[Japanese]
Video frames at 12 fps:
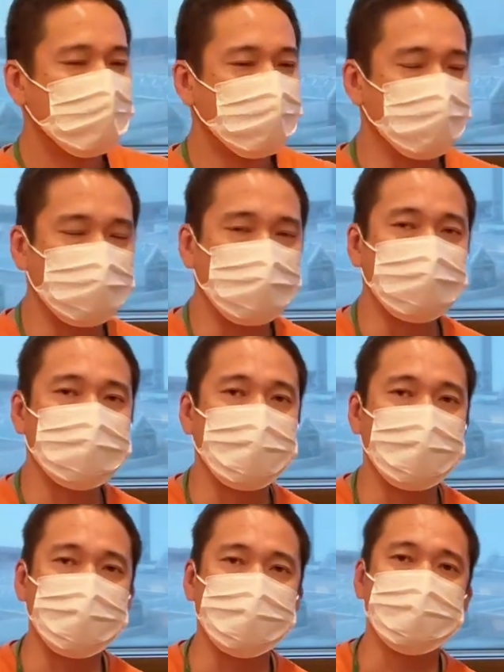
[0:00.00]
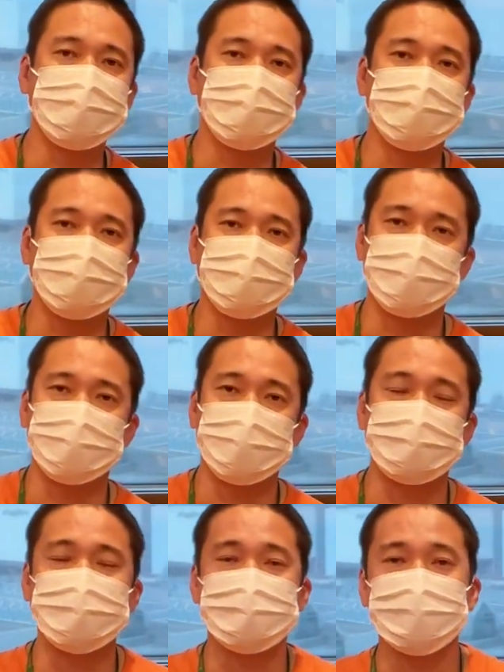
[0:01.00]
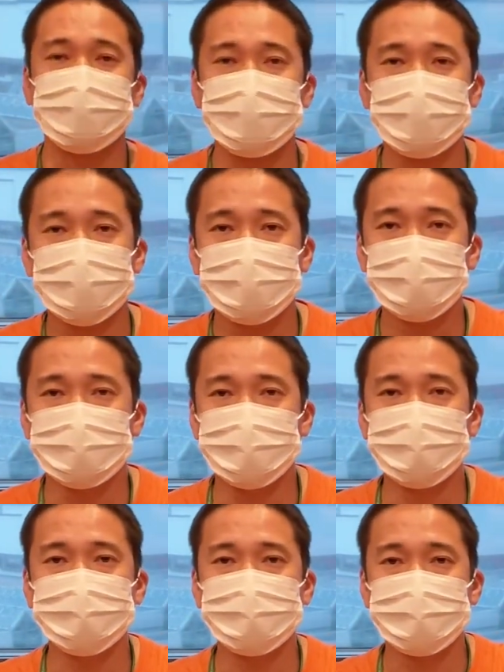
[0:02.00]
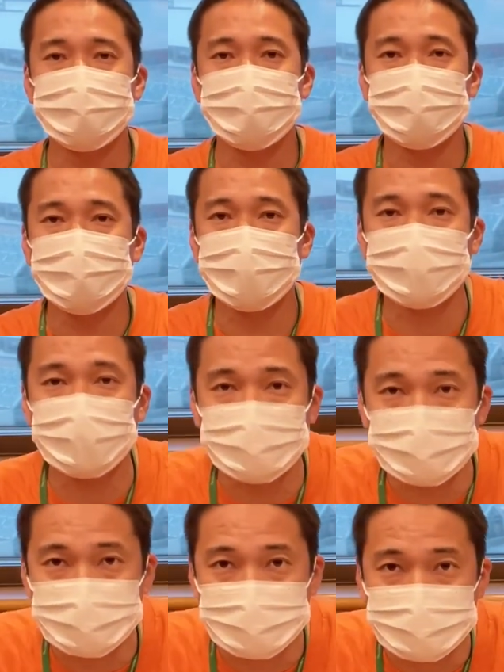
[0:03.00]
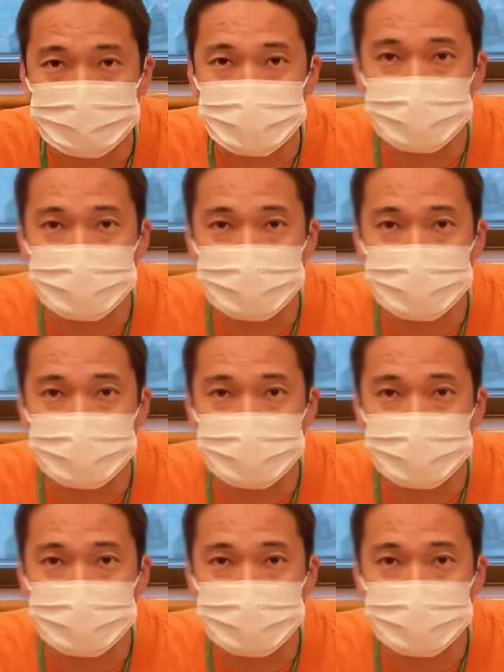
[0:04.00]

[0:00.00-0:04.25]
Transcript: そういうのも参考にしてみるともいいかもしれませんね。また来週バイ